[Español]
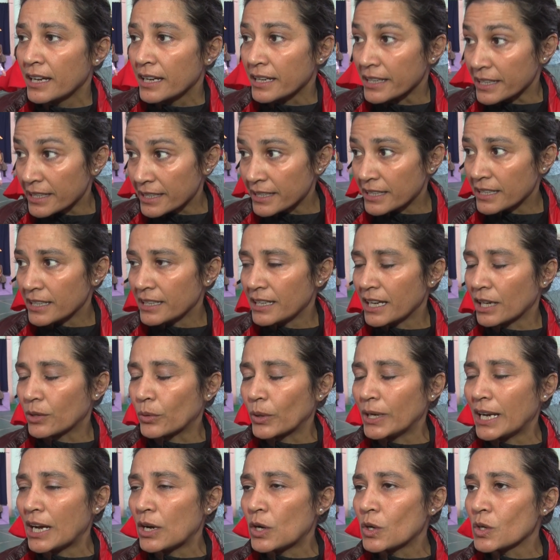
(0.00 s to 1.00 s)
y la
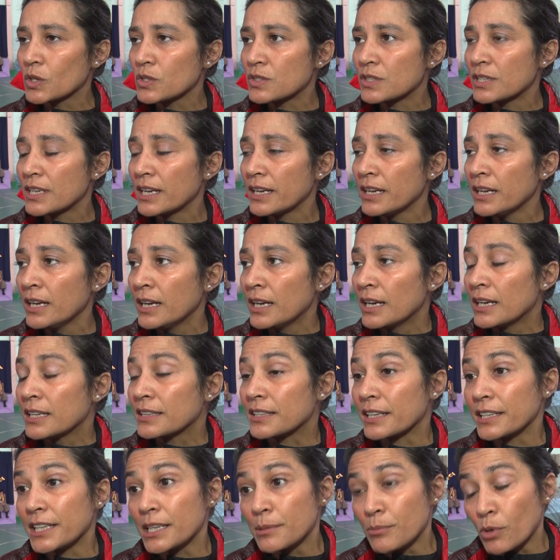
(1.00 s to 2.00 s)
escuela 11.
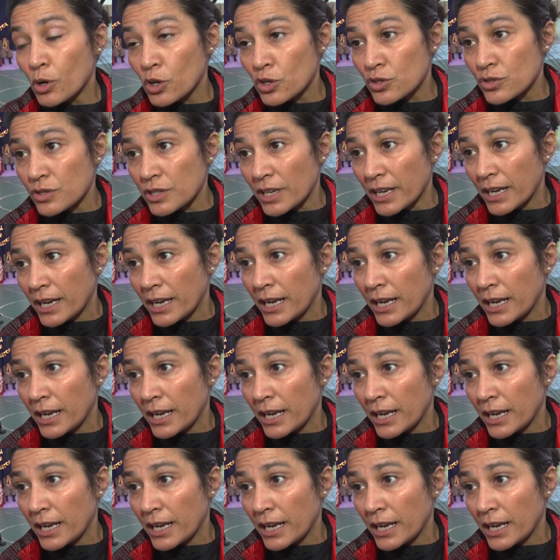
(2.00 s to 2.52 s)
Tenemos